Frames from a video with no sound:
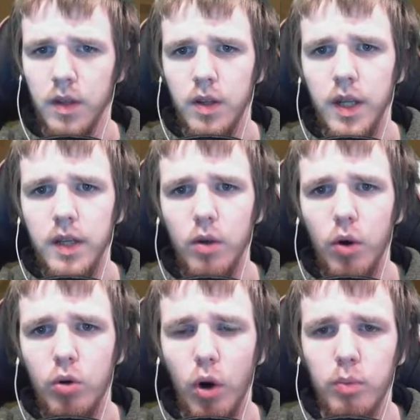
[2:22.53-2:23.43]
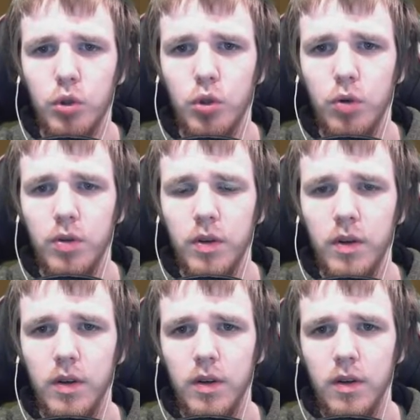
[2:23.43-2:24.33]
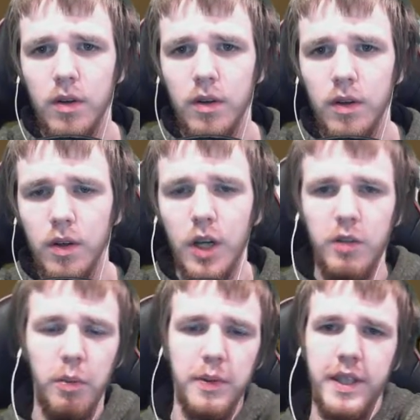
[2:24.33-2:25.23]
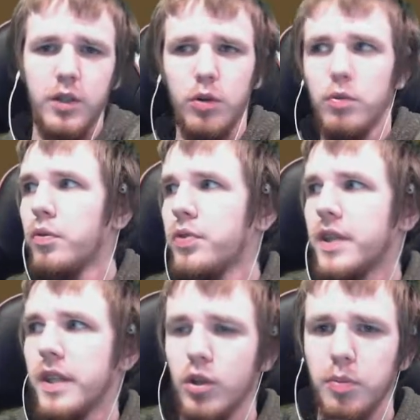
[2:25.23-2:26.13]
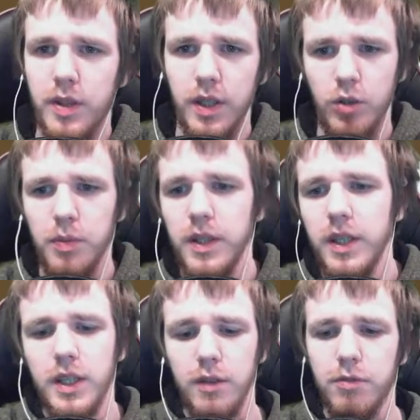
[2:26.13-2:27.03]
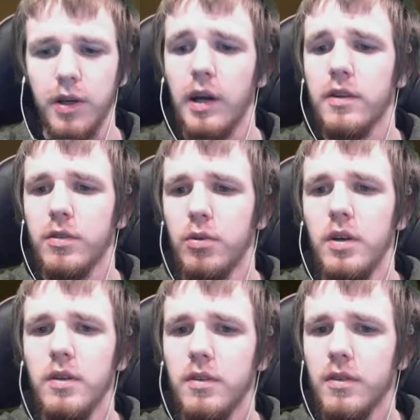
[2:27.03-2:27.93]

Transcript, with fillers: Nein, oh komm schon. Ich war bei 650, als ob, ich, als ob der jetzt daran verreckt, oder?